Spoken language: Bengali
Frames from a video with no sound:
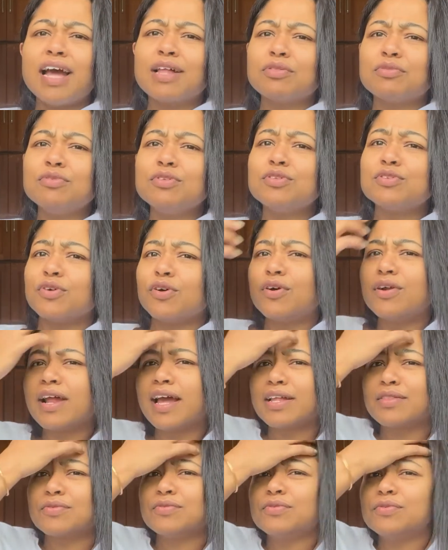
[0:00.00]
এত ঝড়
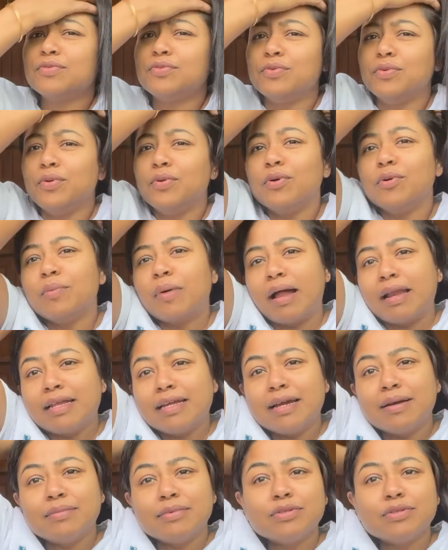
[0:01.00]
এত ধুলো বালি